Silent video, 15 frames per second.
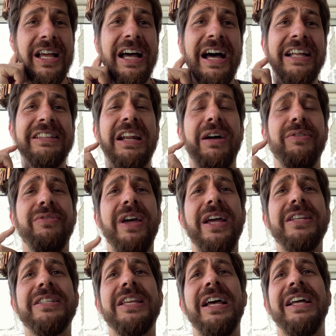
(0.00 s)

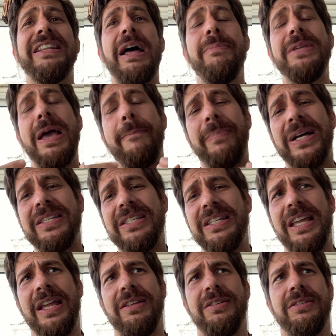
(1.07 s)
através da minha
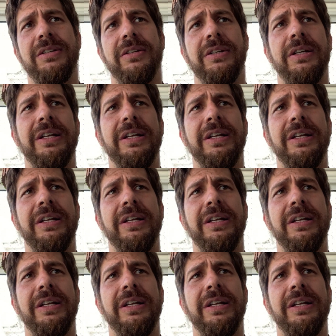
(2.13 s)
paciência,